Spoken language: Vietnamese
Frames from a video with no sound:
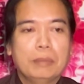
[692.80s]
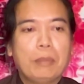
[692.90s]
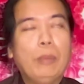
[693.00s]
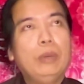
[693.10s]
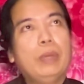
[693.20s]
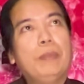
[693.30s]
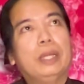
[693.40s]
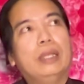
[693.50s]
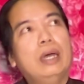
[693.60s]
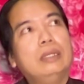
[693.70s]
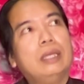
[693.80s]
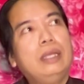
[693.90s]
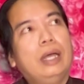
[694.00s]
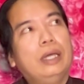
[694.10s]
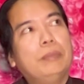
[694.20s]
mà quý vị mình đến cái
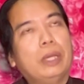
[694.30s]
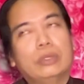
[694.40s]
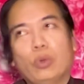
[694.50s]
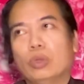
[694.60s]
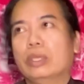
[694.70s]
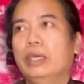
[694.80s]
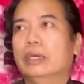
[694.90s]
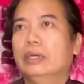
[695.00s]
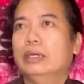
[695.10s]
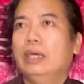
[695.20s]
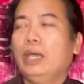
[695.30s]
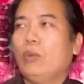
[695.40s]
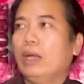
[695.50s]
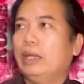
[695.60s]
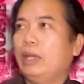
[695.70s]
nơi mà chùa chiền hay
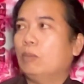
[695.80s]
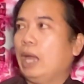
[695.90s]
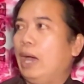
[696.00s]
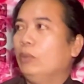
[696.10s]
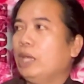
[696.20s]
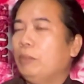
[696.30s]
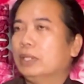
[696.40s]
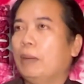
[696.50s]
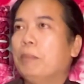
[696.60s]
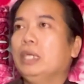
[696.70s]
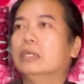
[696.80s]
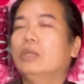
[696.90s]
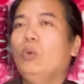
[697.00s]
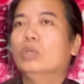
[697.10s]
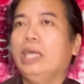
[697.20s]
hoặc là đồng đạo nhau mình gặp mấy người
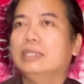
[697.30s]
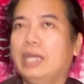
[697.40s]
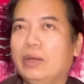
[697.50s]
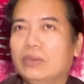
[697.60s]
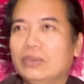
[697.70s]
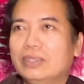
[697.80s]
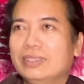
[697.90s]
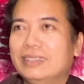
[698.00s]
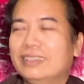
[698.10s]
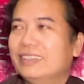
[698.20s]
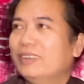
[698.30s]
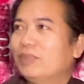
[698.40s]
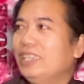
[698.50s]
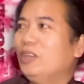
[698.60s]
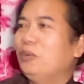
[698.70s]
tu mình thấy thì sao
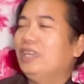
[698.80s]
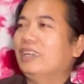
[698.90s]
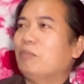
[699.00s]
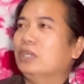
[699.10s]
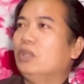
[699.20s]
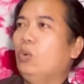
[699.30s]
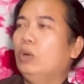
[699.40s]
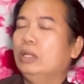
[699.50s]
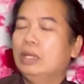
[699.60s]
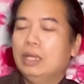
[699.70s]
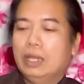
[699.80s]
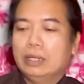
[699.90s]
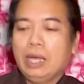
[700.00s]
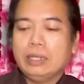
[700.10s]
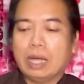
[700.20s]
thí dụ bây giờ gặp người tu
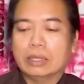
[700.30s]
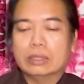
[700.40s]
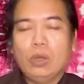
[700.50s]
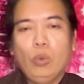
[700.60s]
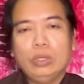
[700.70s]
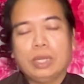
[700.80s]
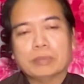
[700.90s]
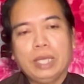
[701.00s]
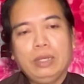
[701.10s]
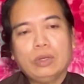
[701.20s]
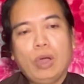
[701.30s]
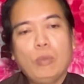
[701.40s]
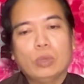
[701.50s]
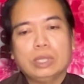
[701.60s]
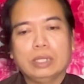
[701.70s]
đến gần người tu giờ mình thấy nó có
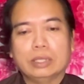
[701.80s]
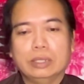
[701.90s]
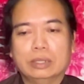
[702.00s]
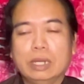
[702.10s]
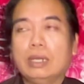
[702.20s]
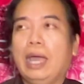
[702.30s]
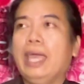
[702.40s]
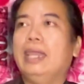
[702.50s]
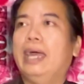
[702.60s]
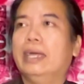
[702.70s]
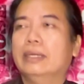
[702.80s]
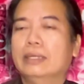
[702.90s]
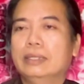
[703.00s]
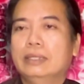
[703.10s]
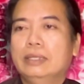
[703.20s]
một cái từ trường rất là an lạc
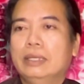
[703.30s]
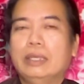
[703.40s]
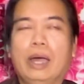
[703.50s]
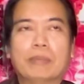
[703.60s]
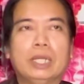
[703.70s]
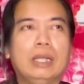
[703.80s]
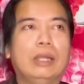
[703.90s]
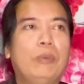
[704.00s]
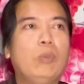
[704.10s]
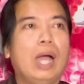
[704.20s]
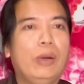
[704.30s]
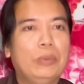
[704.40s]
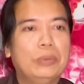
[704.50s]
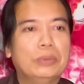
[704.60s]
giờ mình thấy rất là phúc hậu